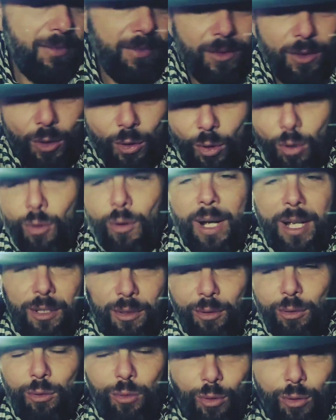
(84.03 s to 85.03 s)
2
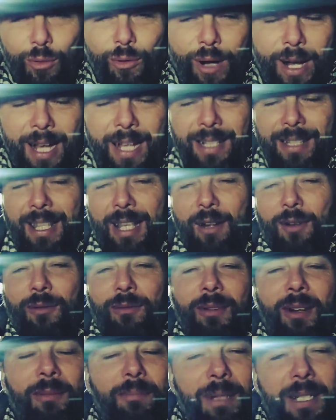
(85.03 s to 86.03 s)
su 2 dei
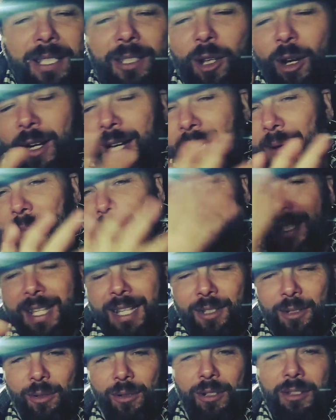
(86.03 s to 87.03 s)
numeri. Sto a capire
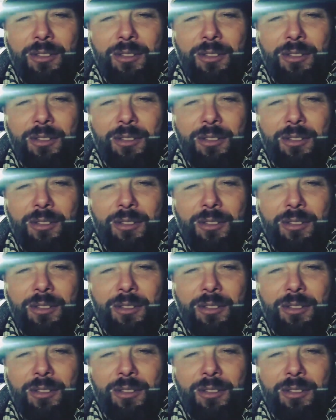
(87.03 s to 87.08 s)
da solo.